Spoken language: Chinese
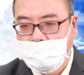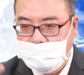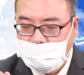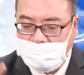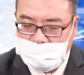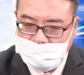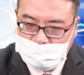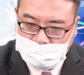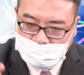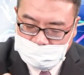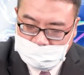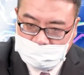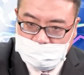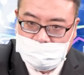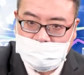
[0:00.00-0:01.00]
盘中
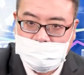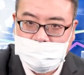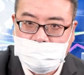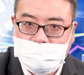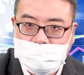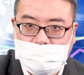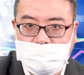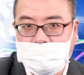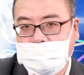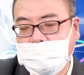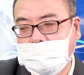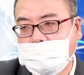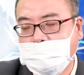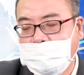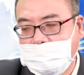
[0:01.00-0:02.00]
执行，执行
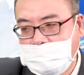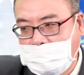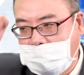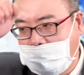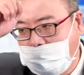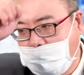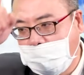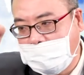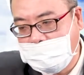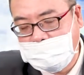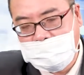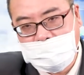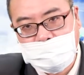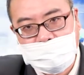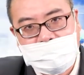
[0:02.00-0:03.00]
什么？拉回来
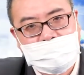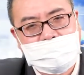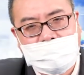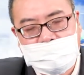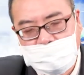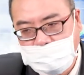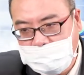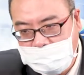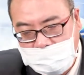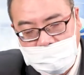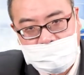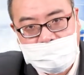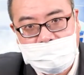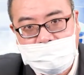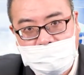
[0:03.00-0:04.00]
几乎是在最低
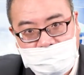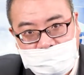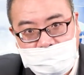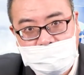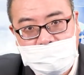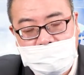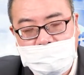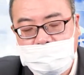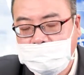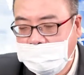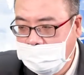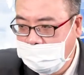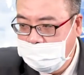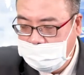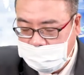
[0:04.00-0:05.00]
点的附近，
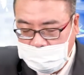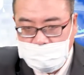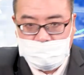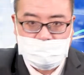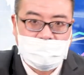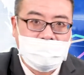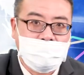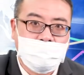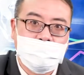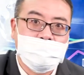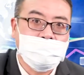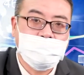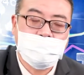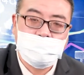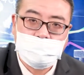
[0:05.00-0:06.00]
又带会
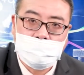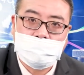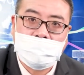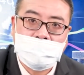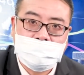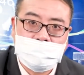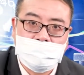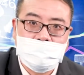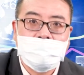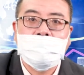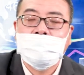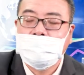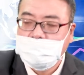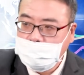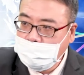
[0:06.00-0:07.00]
员去做买进，
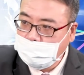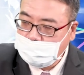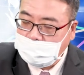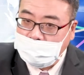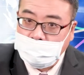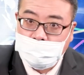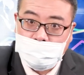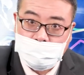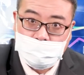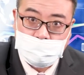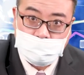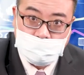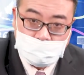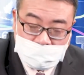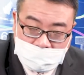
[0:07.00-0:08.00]
又带会员去
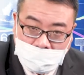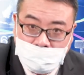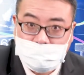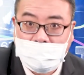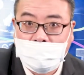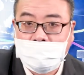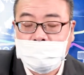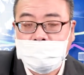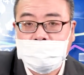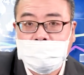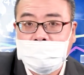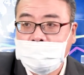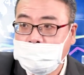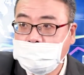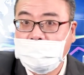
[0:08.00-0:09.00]
做加码。
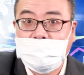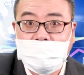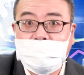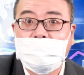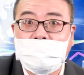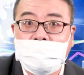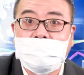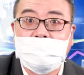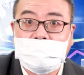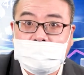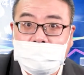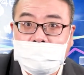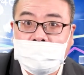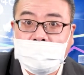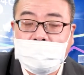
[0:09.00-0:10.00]
美丽请
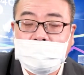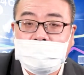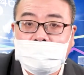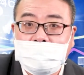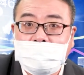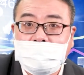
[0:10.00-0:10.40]
新啊！